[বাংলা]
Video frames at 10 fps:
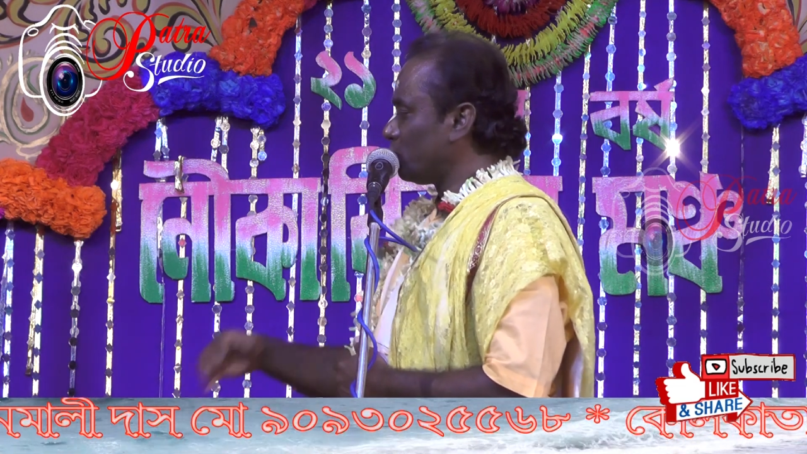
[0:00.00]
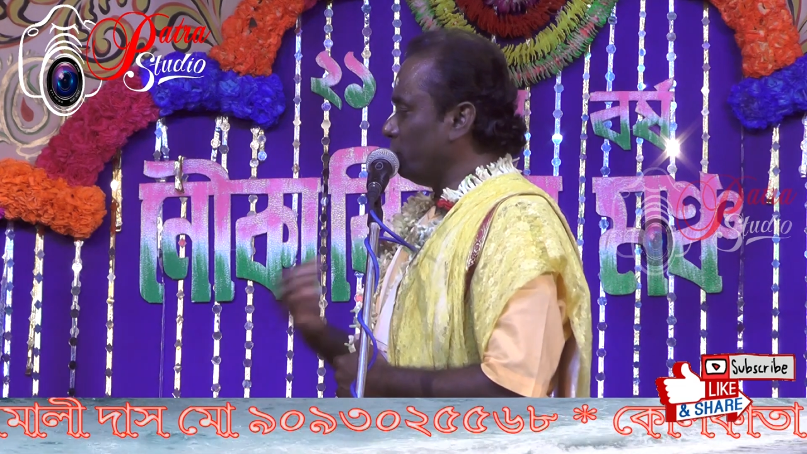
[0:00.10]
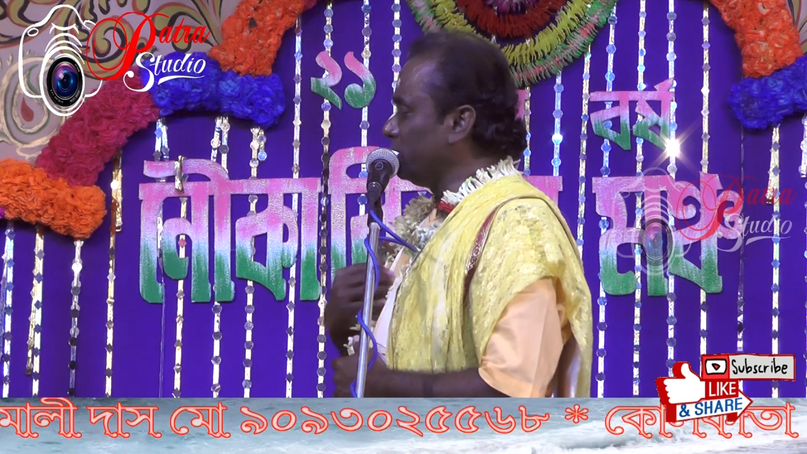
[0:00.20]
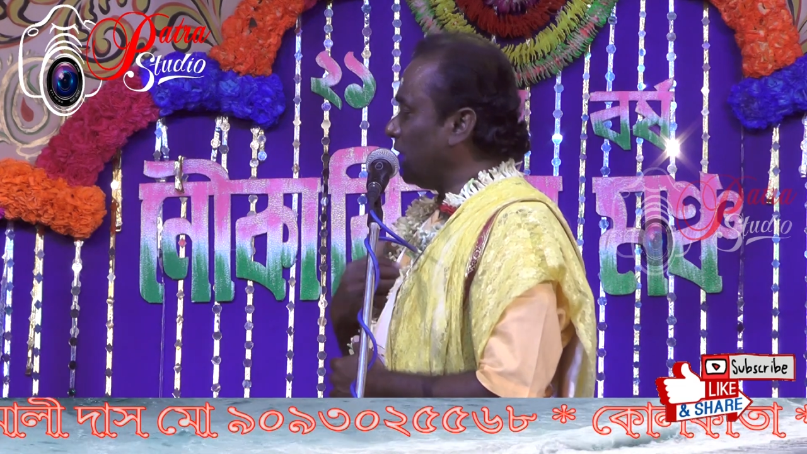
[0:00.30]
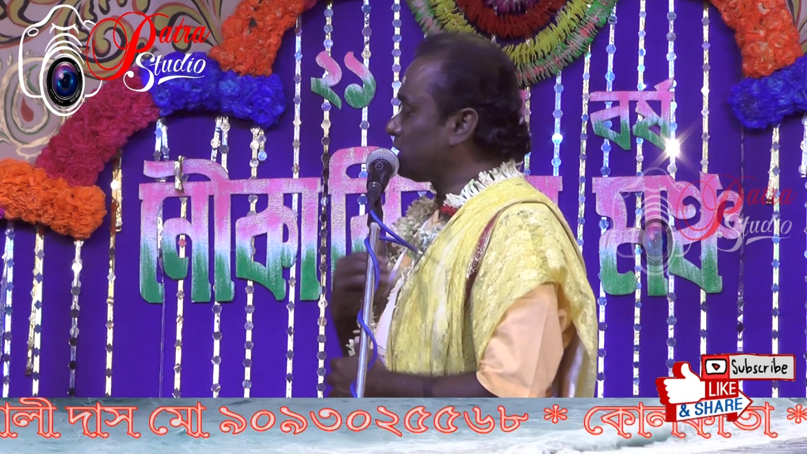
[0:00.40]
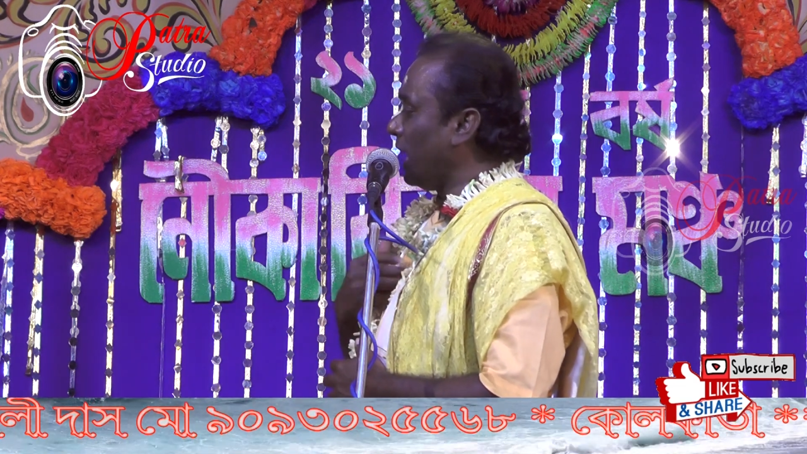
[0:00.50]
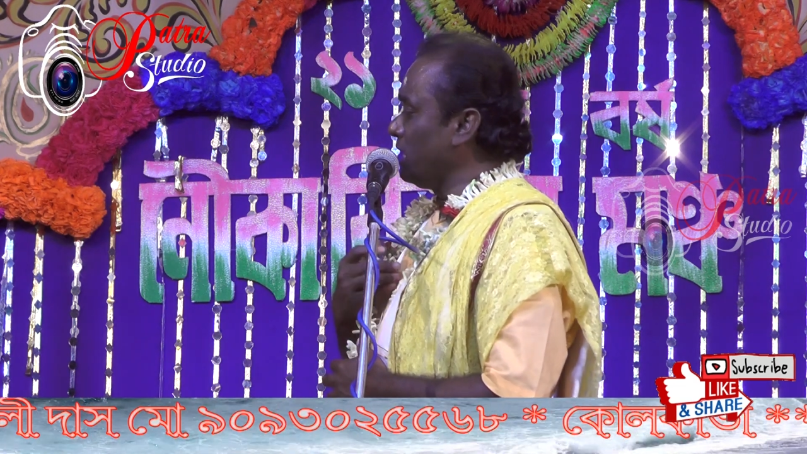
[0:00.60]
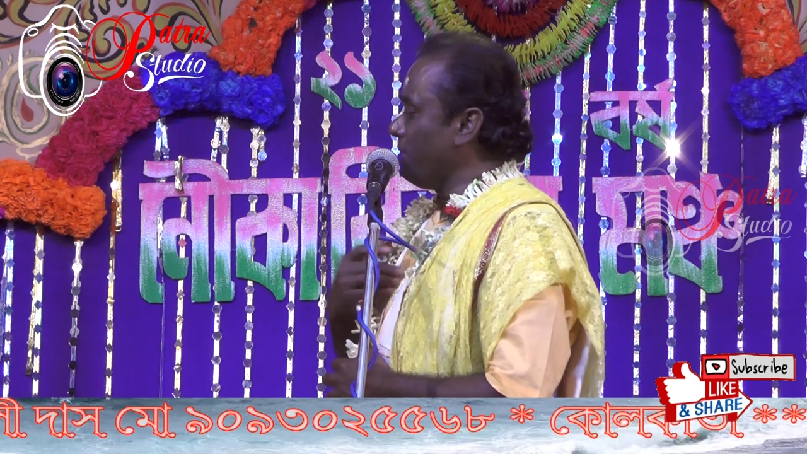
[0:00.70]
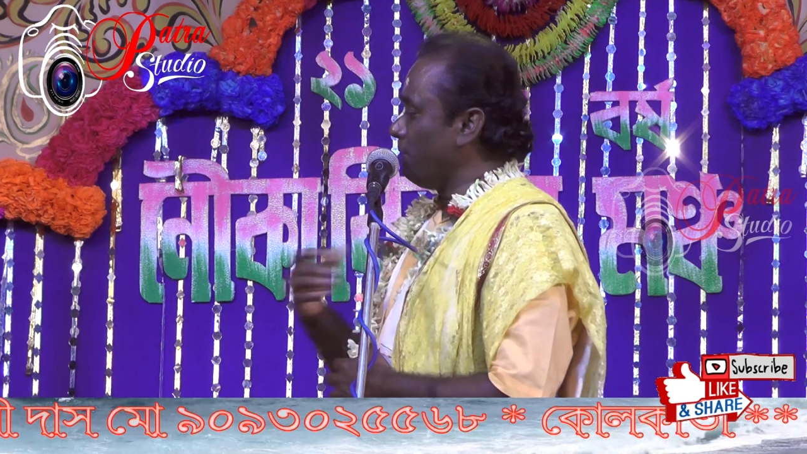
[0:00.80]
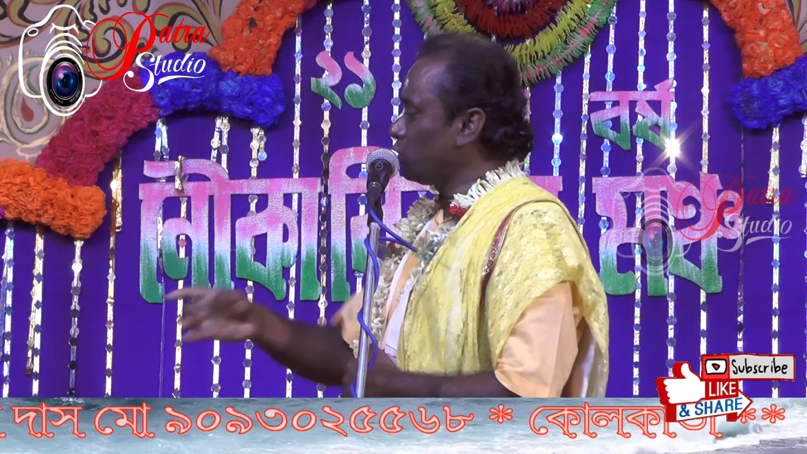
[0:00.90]
তুমি যা
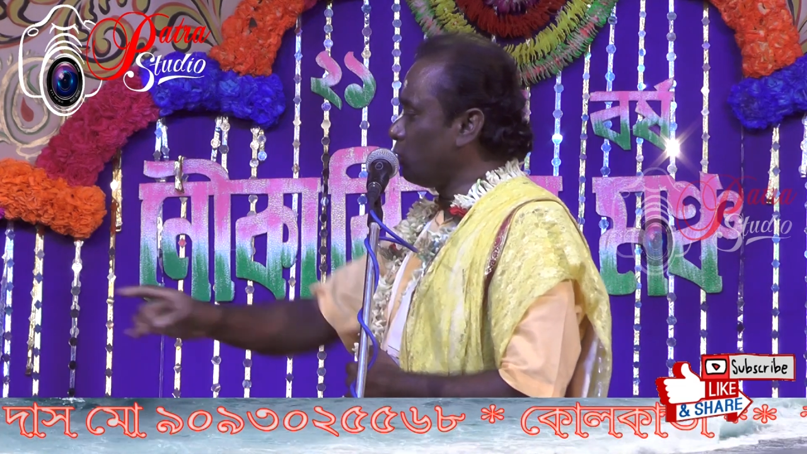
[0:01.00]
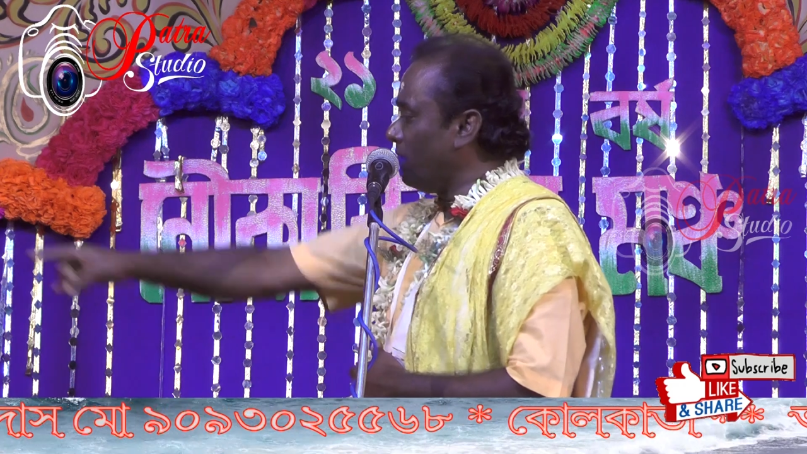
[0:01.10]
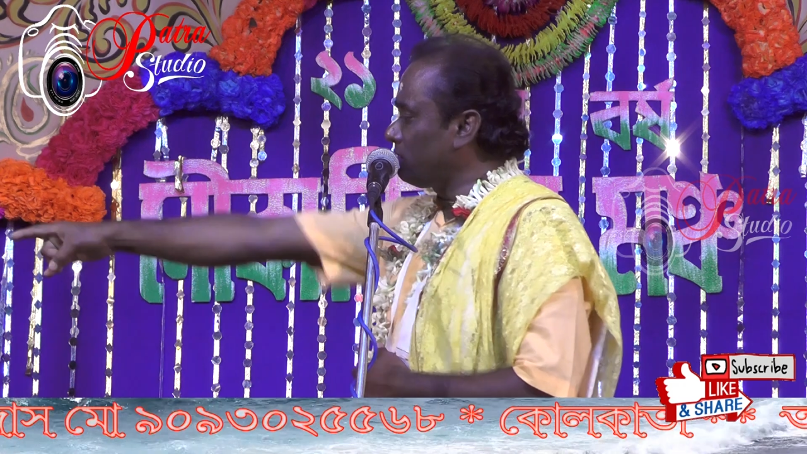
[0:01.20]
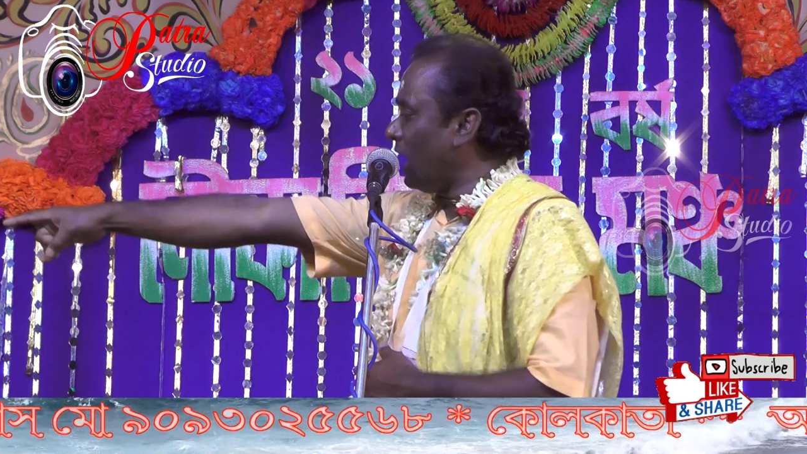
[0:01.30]
চাইবে আমি তোমায়